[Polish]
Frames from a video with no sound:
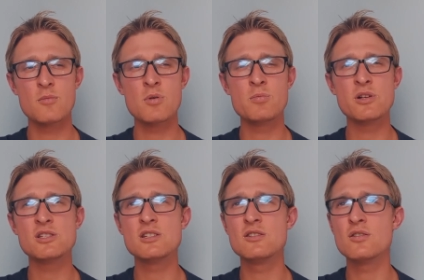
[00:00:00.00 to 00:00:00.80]
by
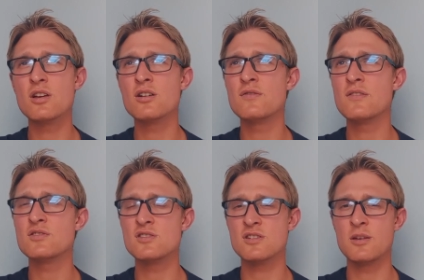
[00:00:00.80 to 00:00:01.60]
być do Niego we
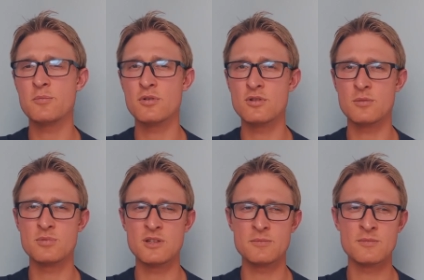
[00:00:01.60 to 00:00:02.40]
wszystkim
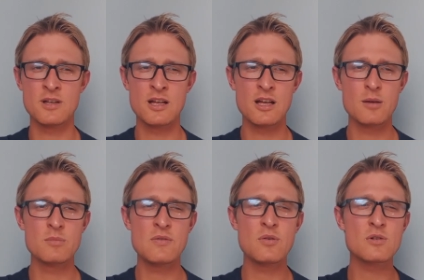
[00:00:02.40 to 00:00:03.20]
podobnym,
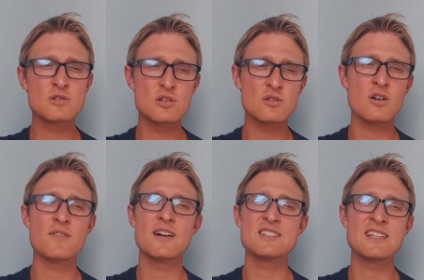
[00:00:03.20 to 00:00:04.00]
by
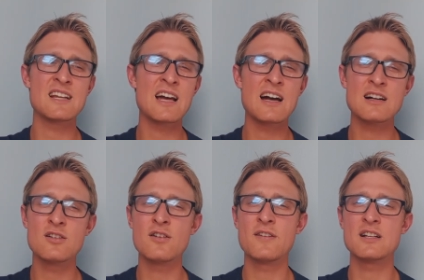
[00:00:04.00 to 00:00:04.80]
funkcjonować i
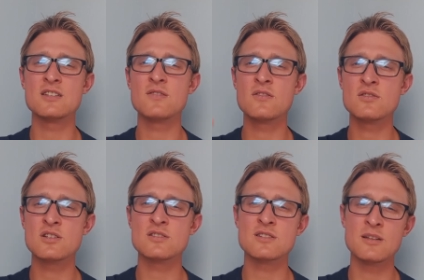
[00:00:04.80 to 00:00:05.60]
reagować we
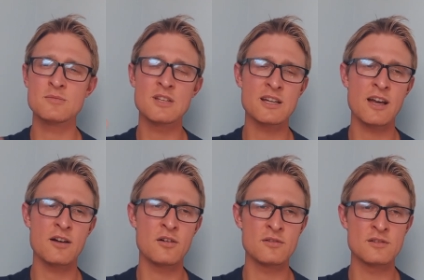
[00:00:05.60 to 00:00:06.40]
wszystkim tak
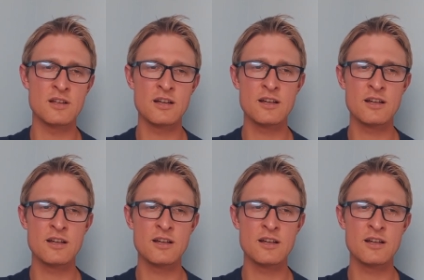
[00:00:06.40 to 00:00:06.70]
jak On,